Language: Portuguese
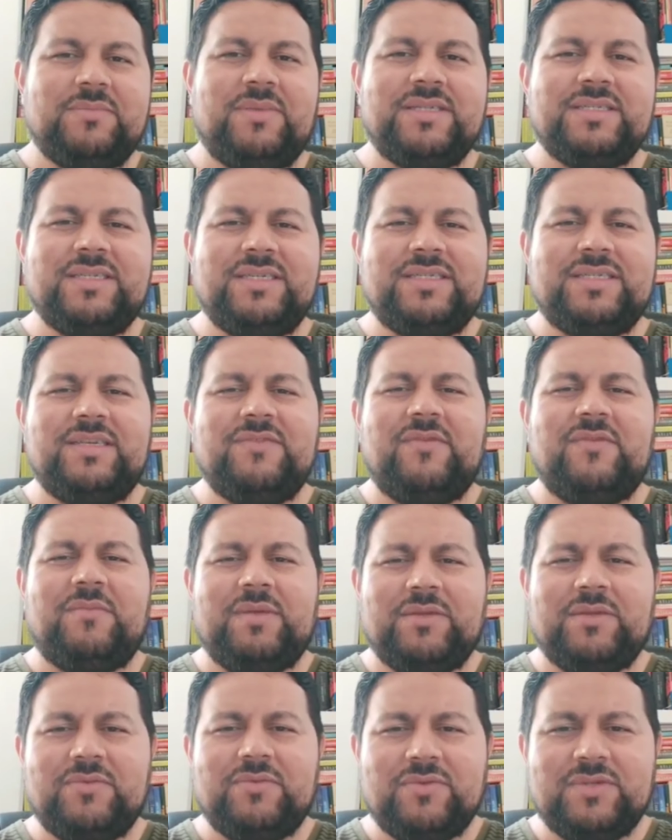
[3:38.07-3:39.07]
mas que sirva
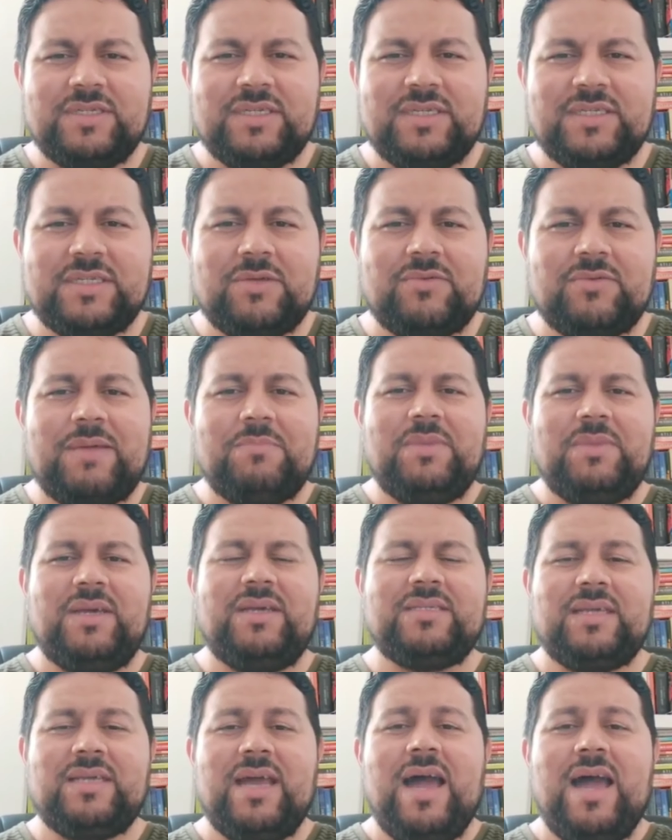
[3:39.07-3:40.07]
para todos que estão na
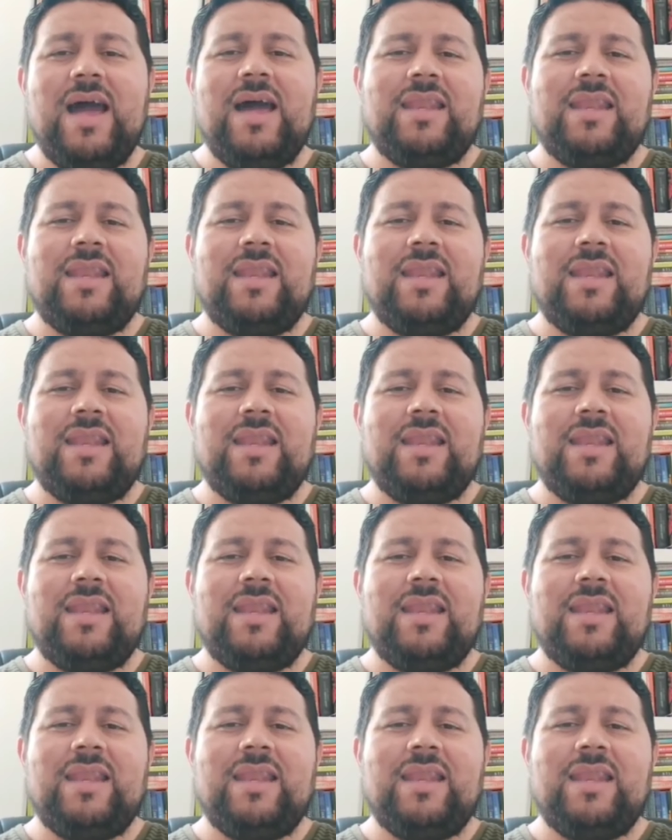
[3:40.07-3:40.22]
mesa.